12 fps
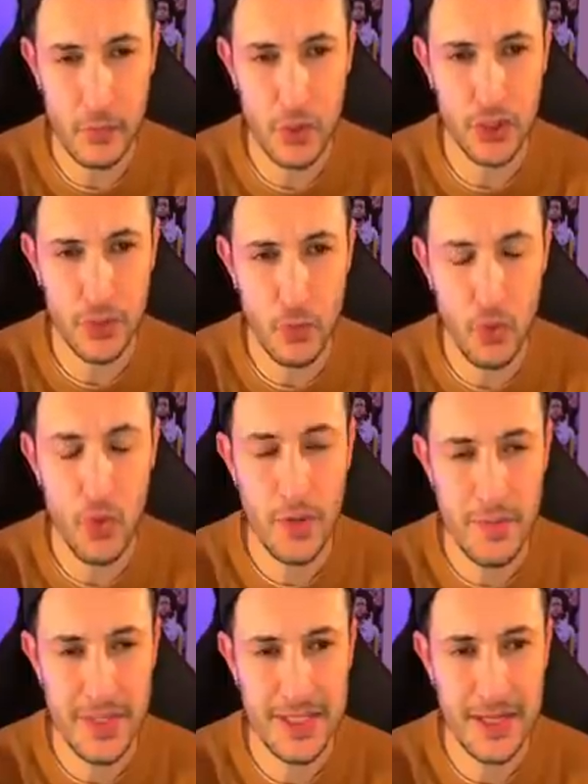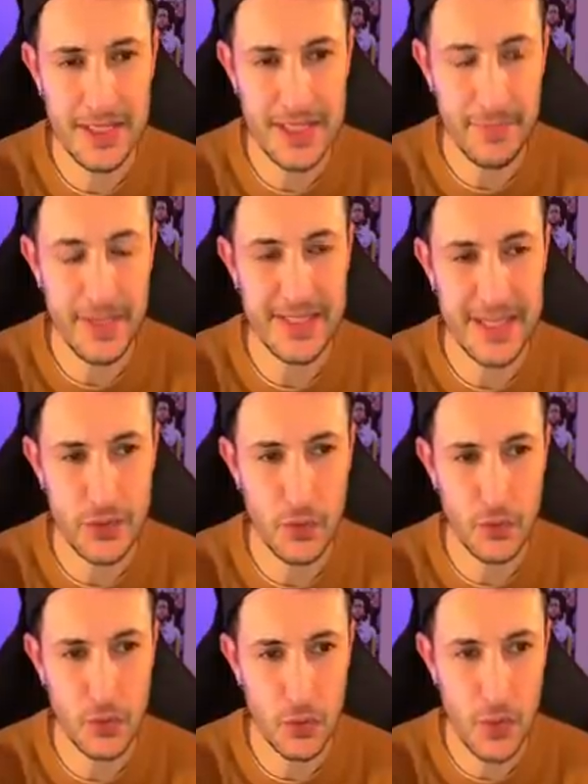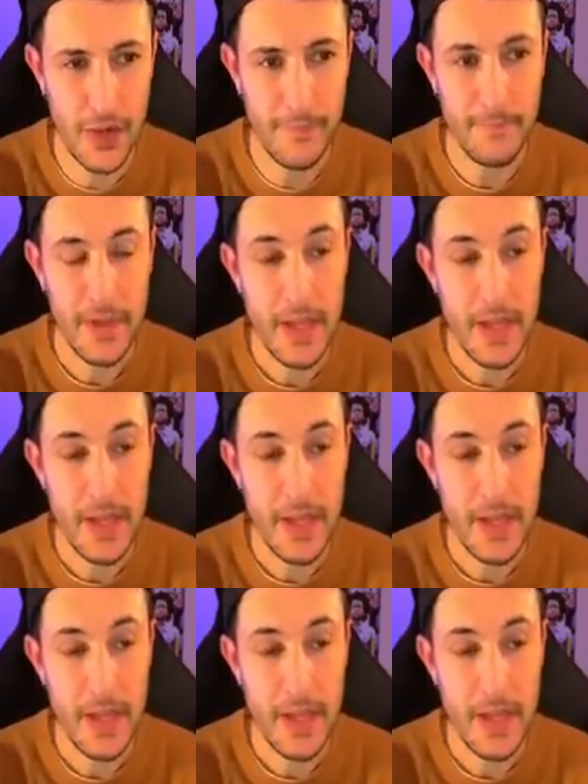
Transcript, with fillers: Moi j'ai beaucoup aimé sa, sa, prestation ce soir.